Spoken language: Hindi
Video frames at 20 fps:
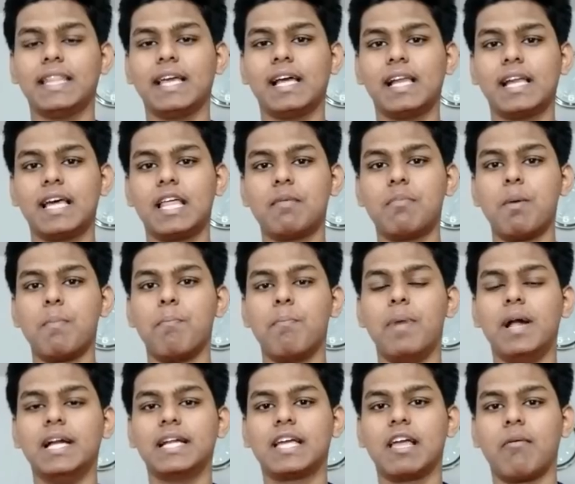निकल कर अभी
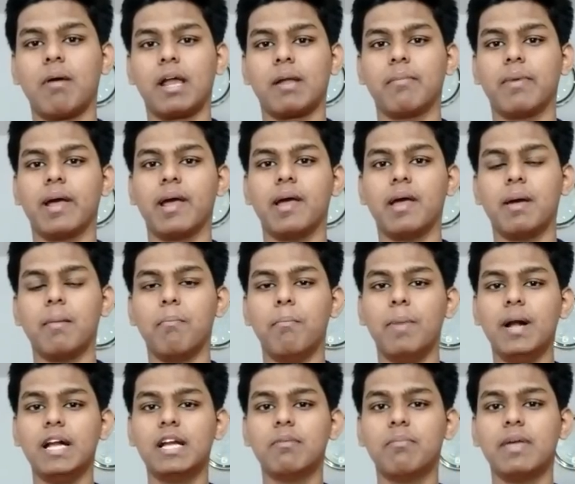बिल्ड के बारे में
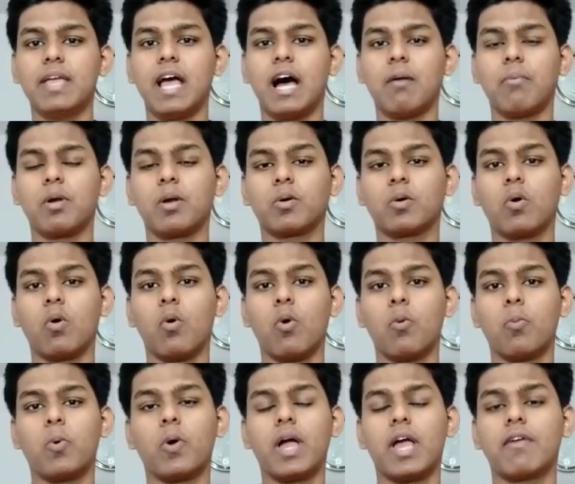बिल्ड में यहाँ पर आपको
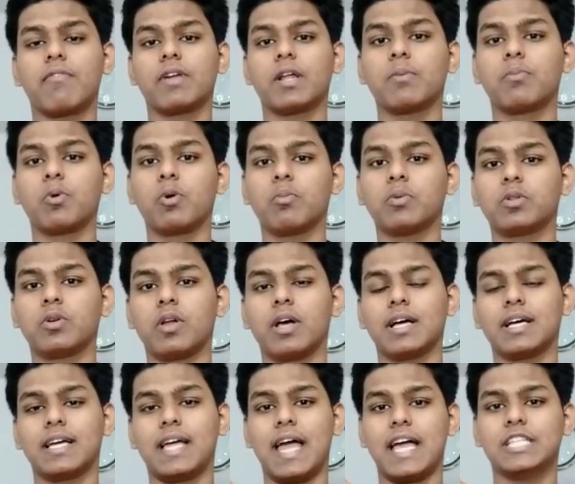ओप्पो का एफ नाइन प्रो में थोड़ा
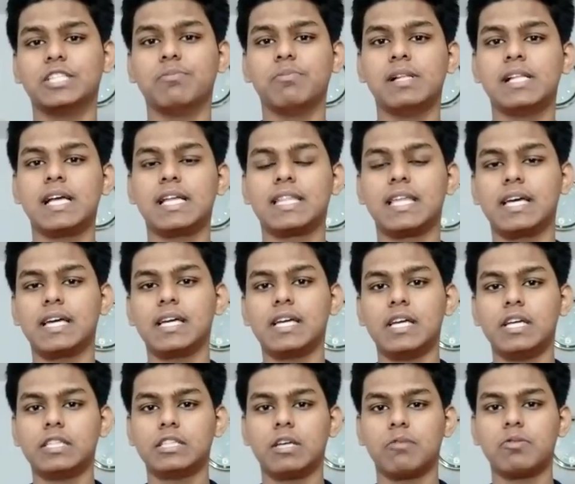एज मिल जाता है
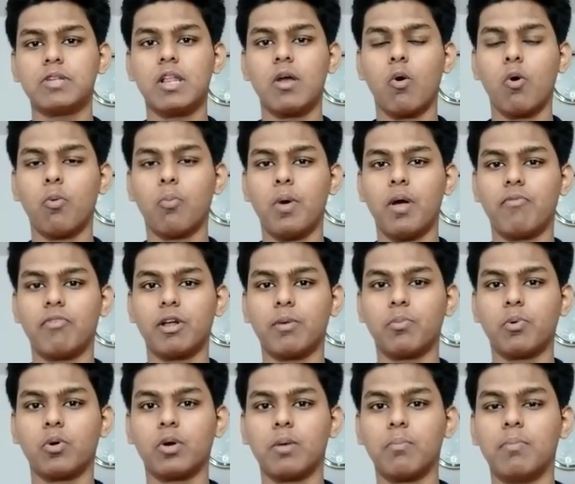सबसे पहले ओप्पो एफ नाइन
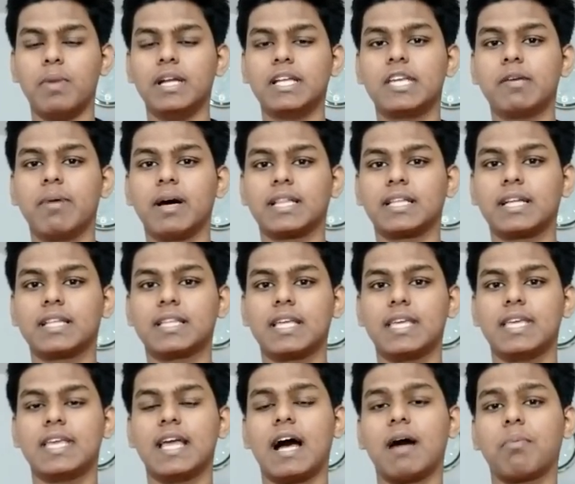प्रो की बिल्ड की बात करते
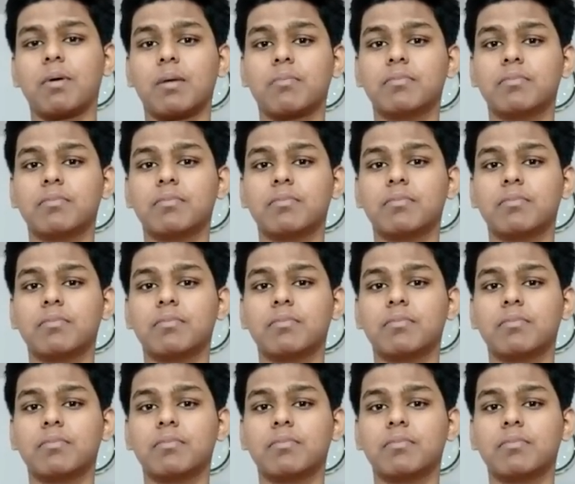हैं यहाँ पर आप